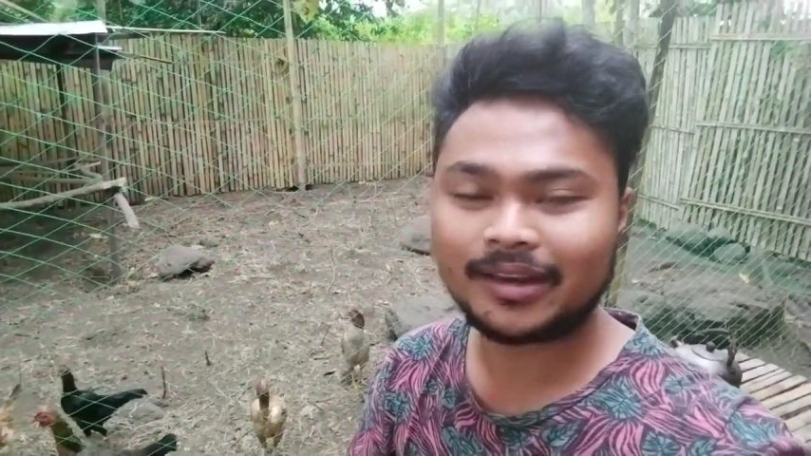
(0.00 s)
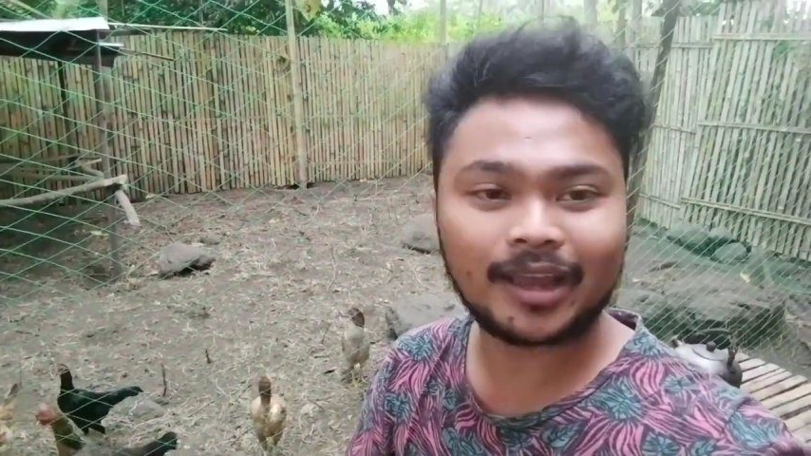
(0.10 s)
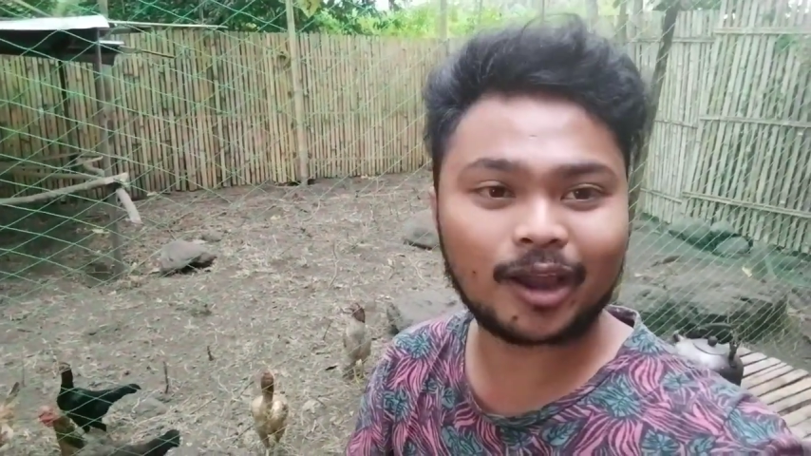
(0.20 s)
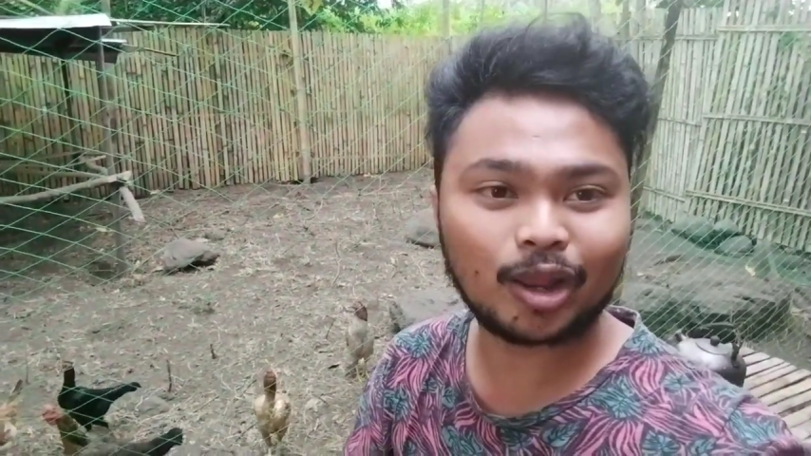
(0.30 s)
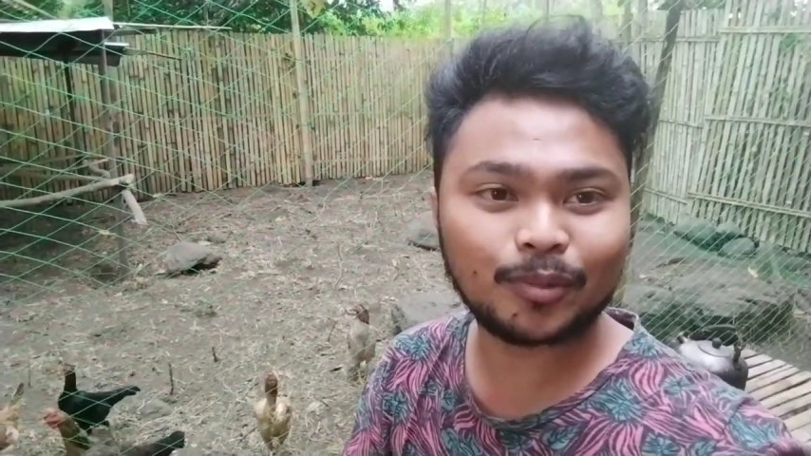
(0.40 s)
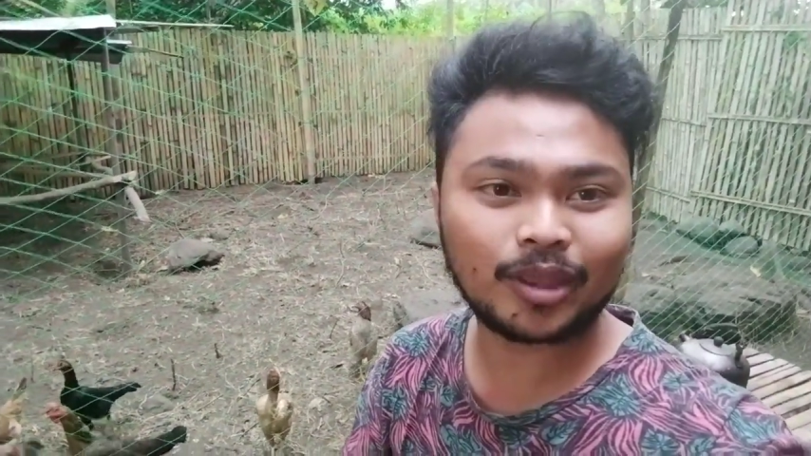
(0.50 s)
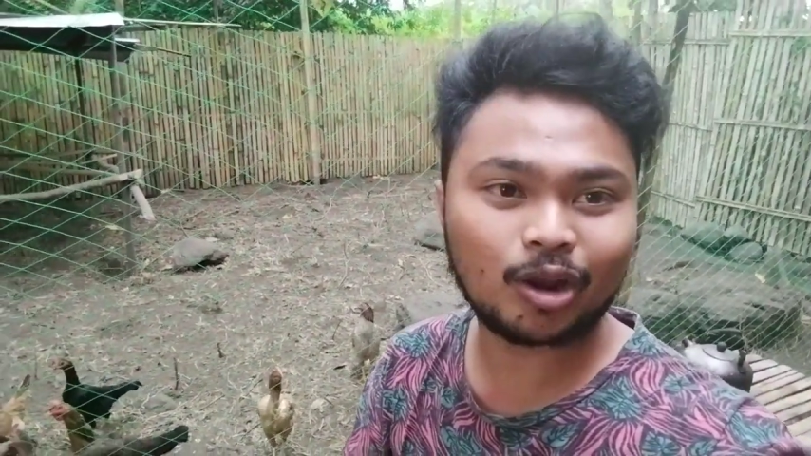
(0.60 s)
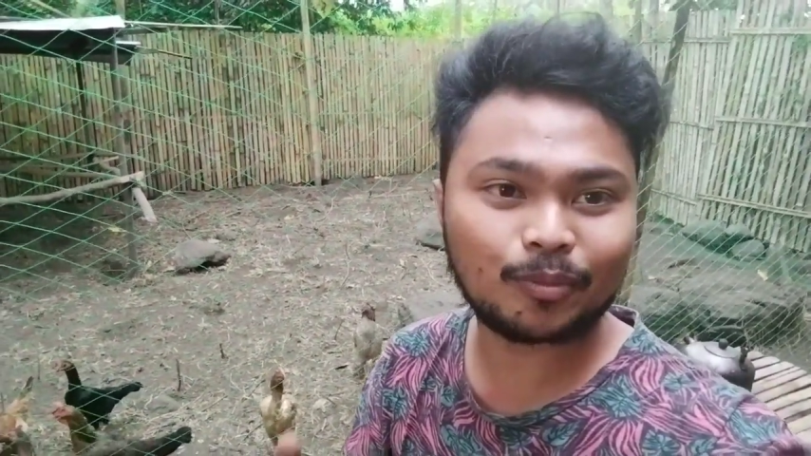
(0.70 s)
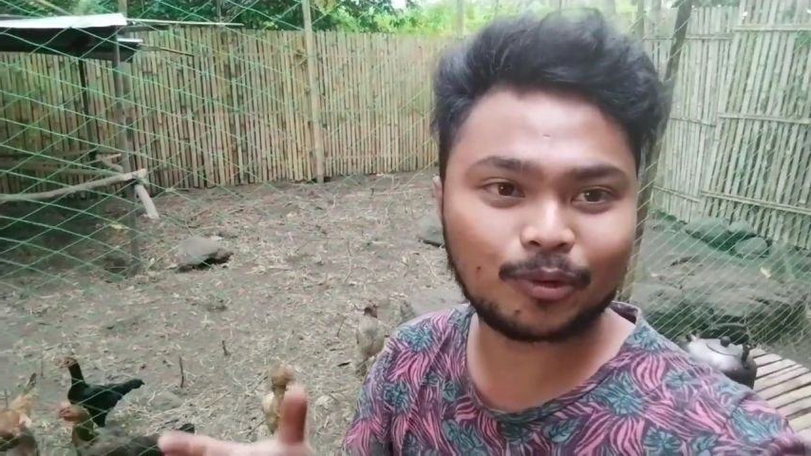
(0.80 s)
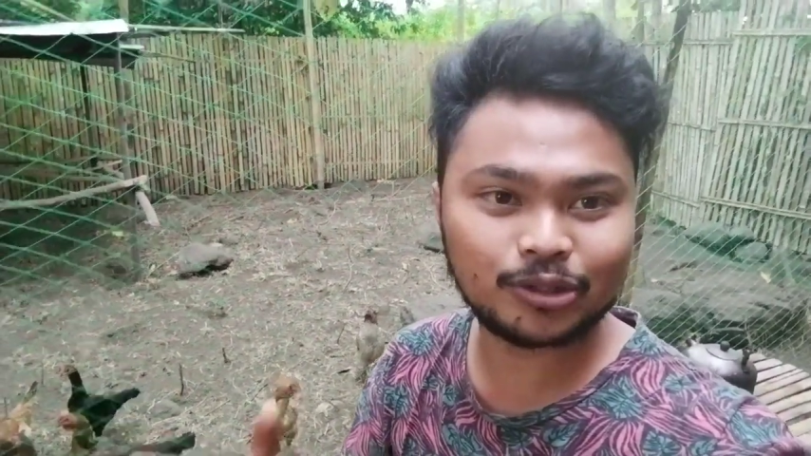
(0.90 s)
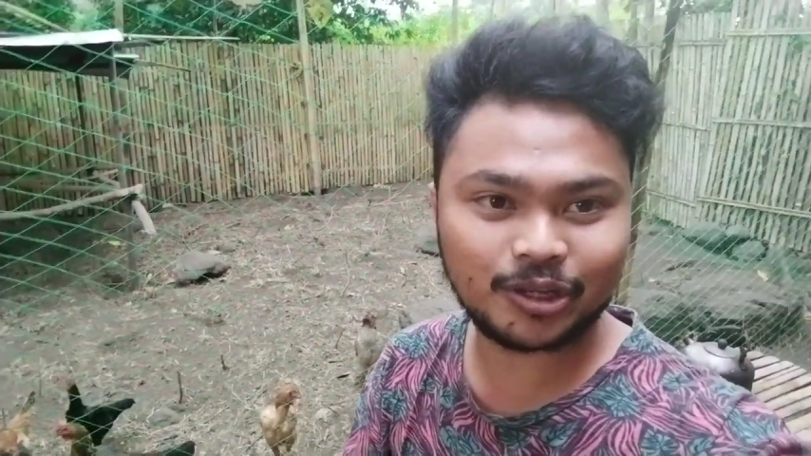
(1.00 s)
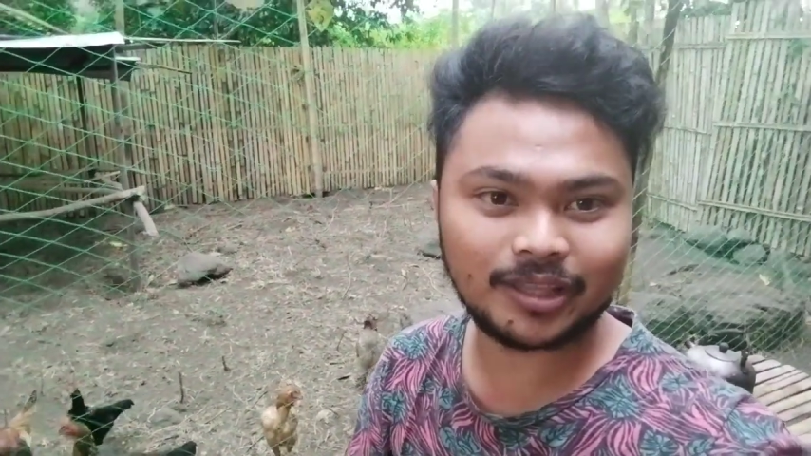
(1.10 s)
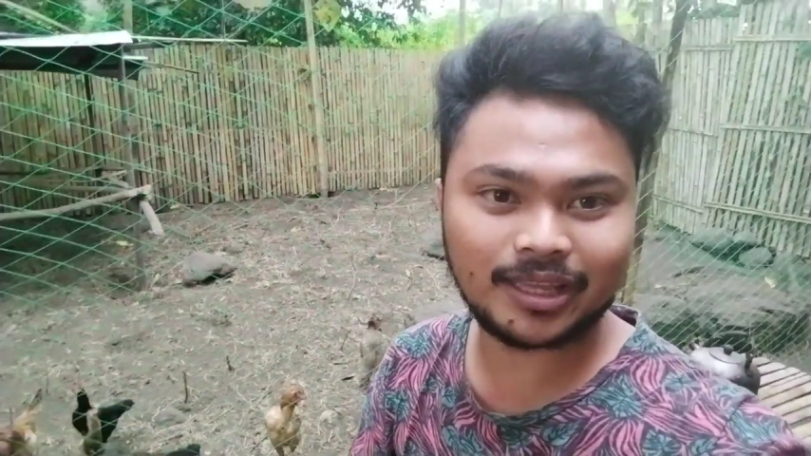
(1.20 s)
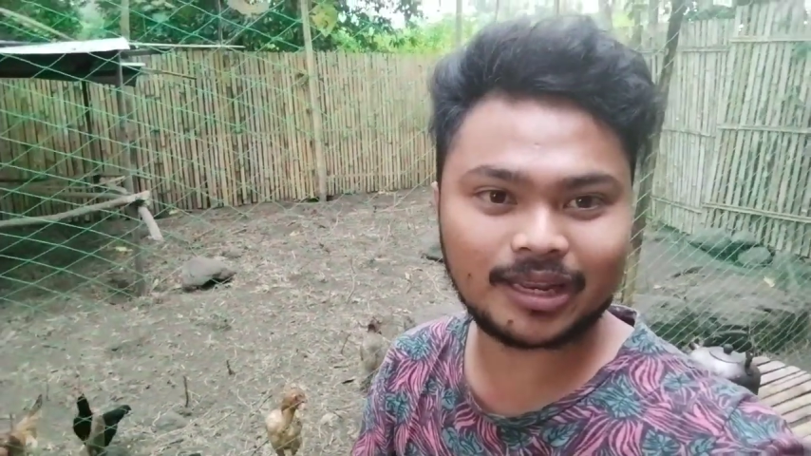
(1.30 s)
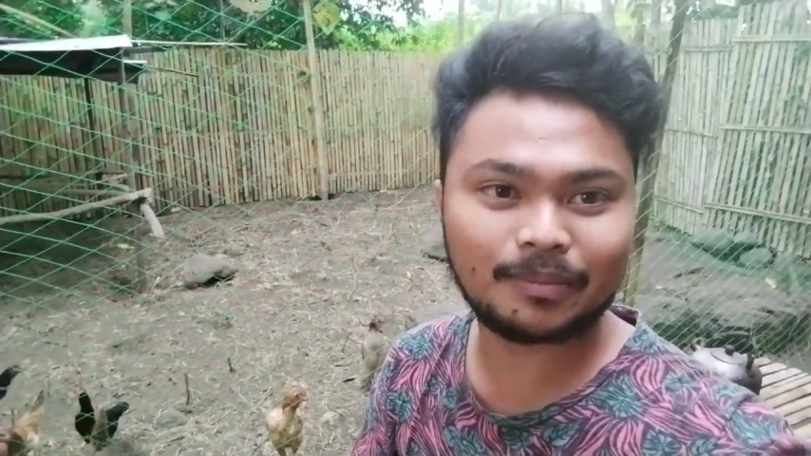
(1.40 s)
nagkaroon po tayo ng
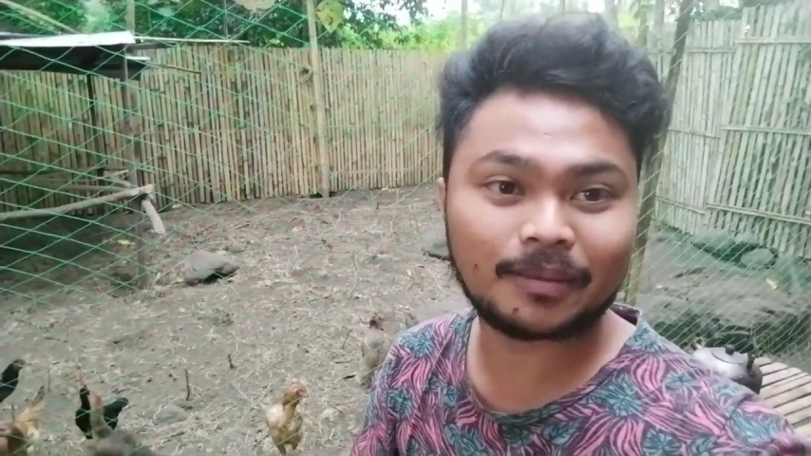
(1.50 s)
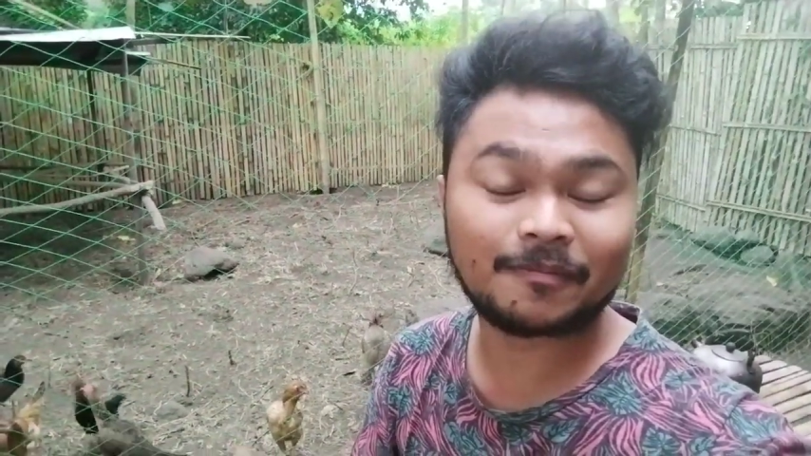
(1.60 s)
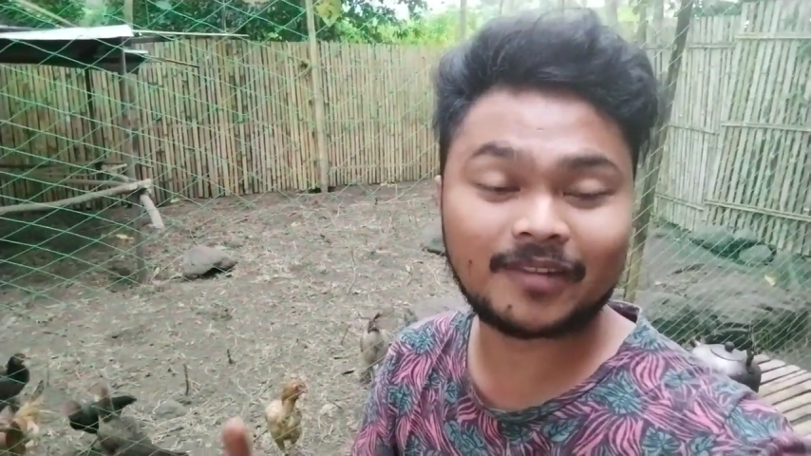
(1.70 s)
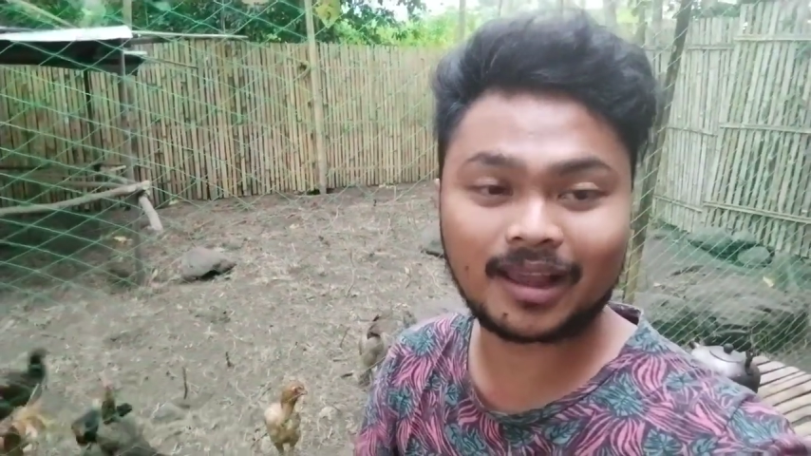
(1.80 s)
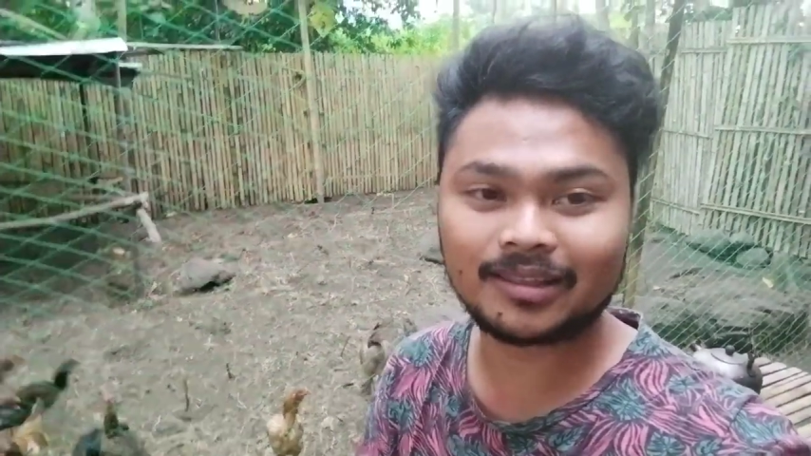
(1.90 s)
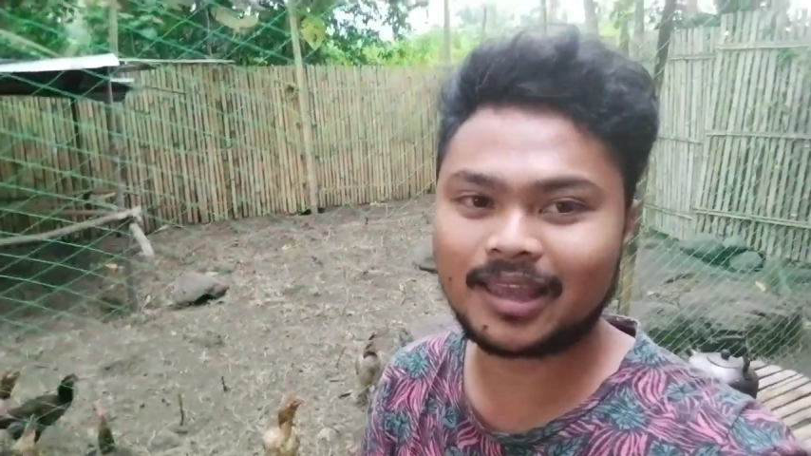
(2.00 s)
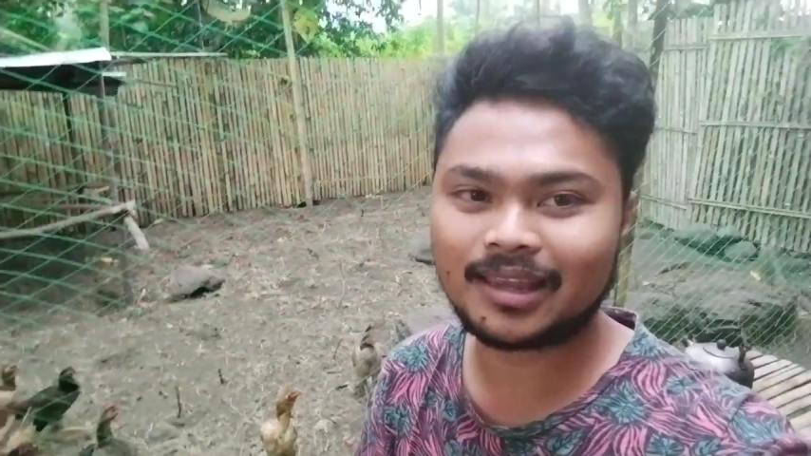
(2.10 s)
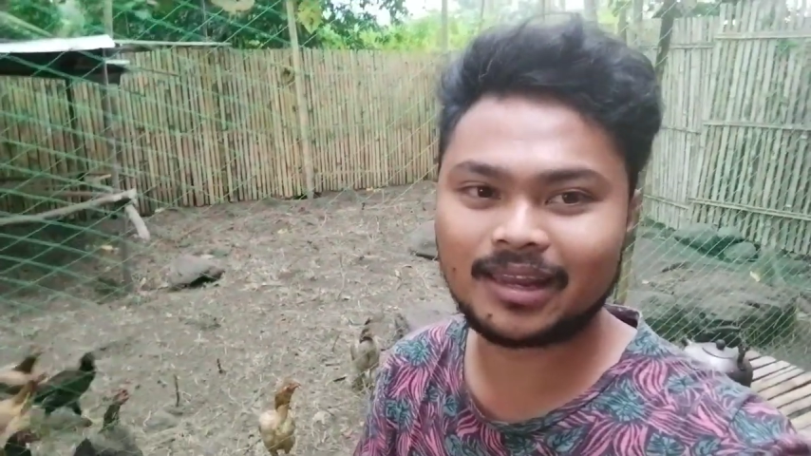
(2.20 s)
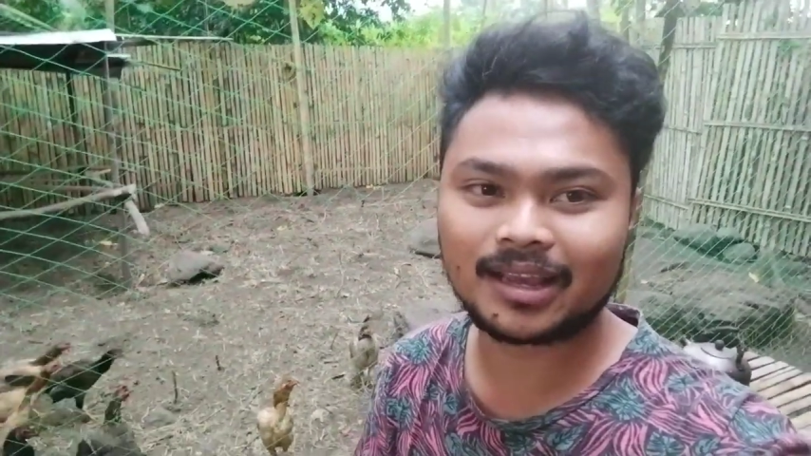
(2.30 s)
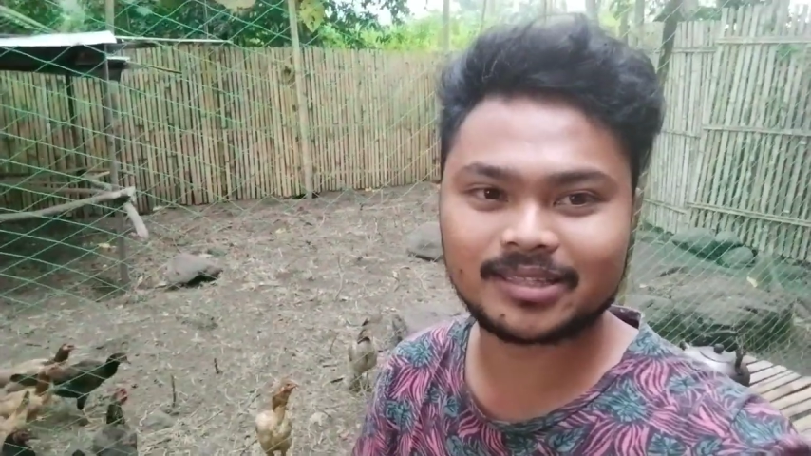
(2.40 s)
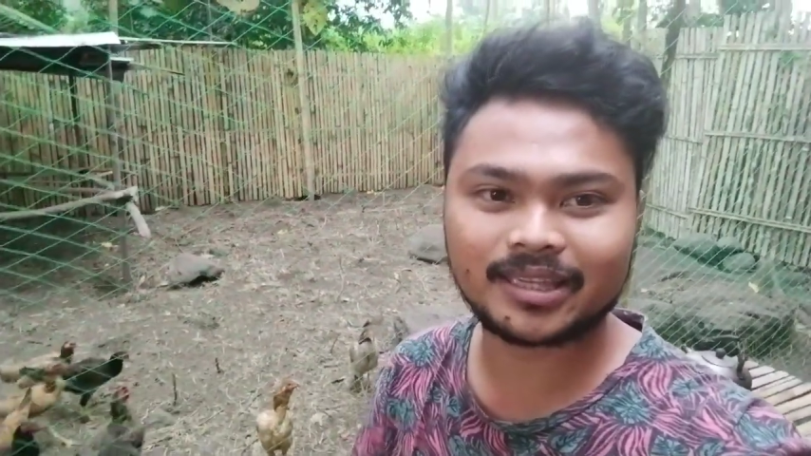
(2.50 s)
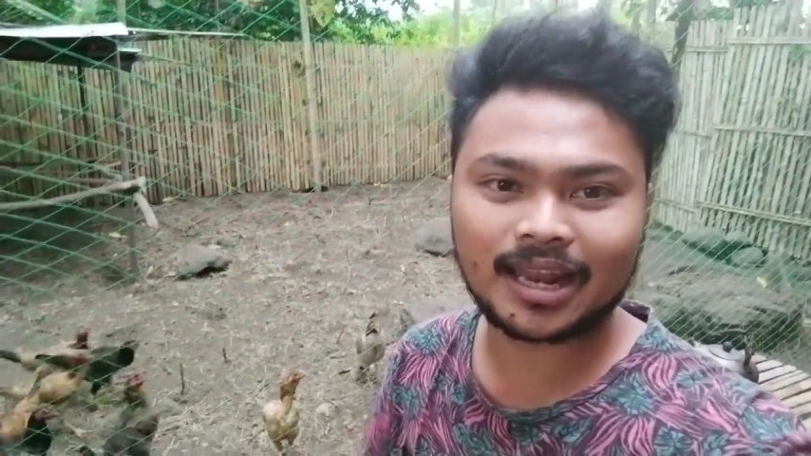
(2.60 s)
opportunity na ma-vlog daily kasi